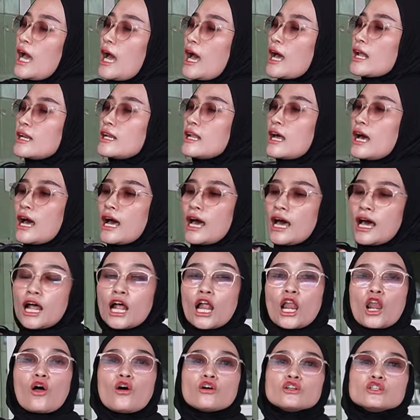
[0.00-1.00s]

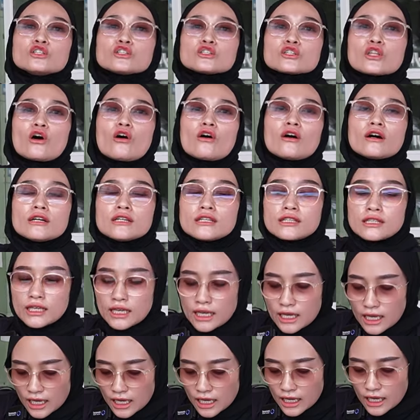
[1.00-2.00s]
ada
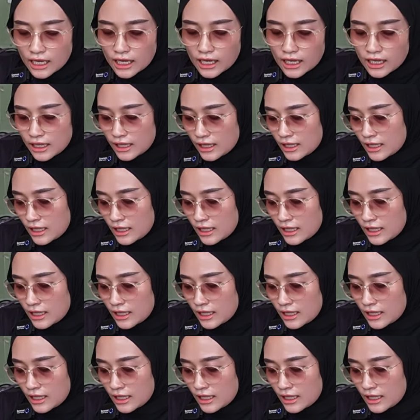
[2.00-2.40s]
lontongnya.